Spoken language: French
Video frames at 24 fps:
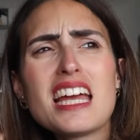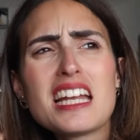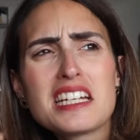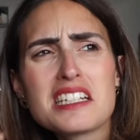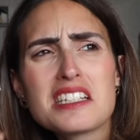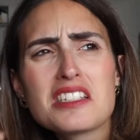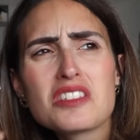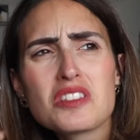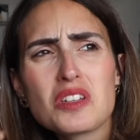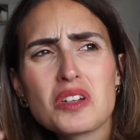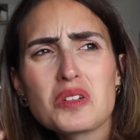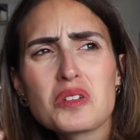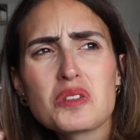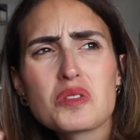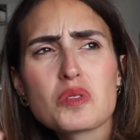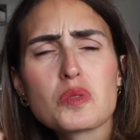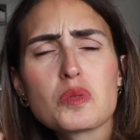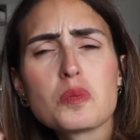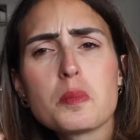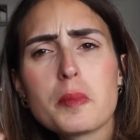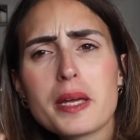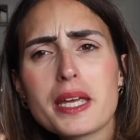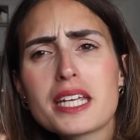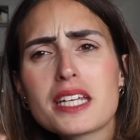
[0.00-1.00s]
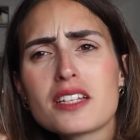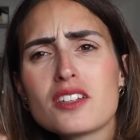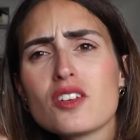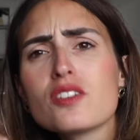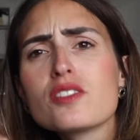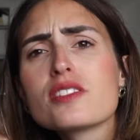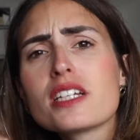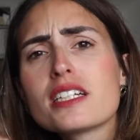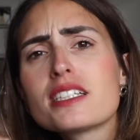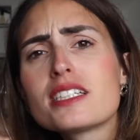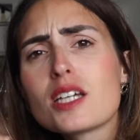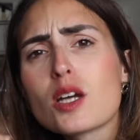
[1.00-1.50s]
Elle stocke son mec
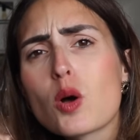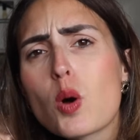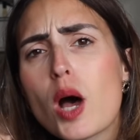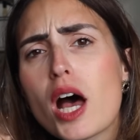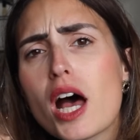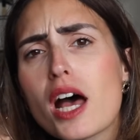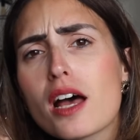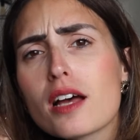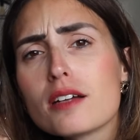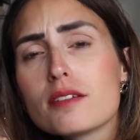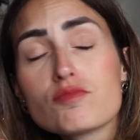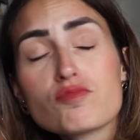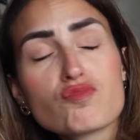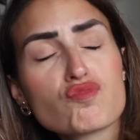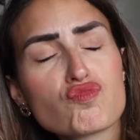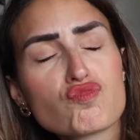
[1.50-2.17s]
dans un tiroir ?»